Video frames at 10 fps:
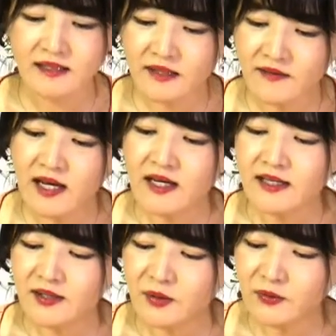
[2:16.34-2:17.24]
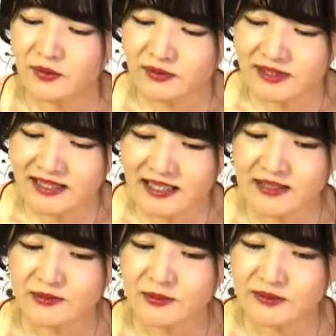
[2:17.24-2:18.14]
ではこの歌
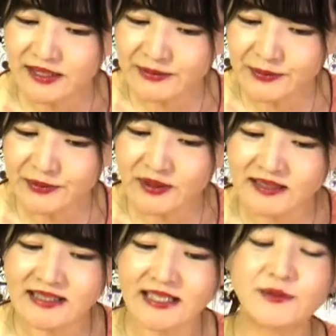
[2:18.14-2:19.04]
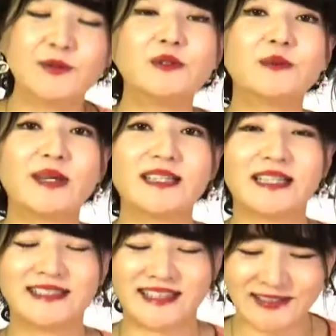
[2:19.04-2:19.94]
がどんなところが最高の名
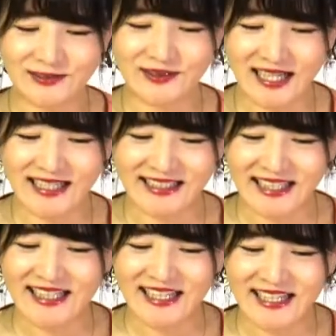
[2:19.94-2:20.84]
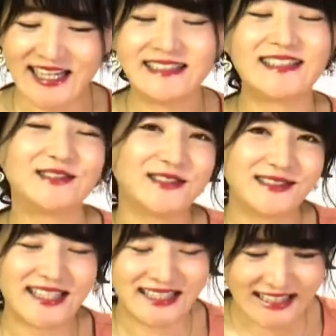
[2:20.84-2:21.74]
歌になるのか、解説を読
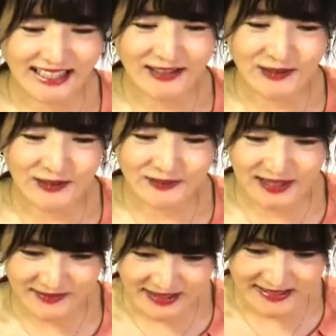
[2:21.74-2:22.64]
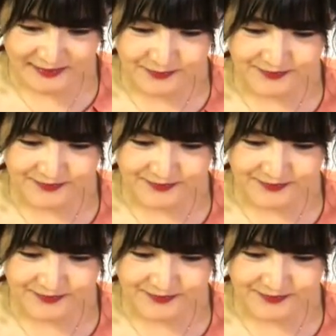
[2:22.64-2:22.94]
んでいきたいと思います。